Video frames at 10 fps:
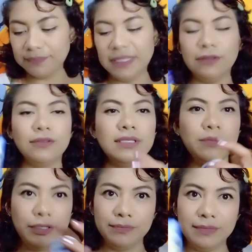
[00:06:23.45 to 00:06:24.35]
Entonces,
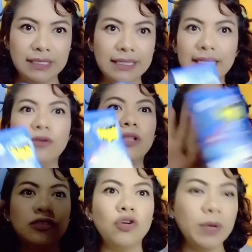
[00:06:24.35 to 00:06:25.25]
bueno, ya tengo de
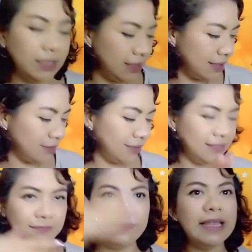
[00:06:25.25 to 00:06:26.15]
sobra, chicas. Ahora
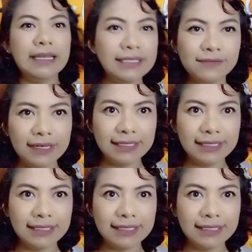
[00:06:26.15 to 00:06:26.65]
sí, feliz, feliz.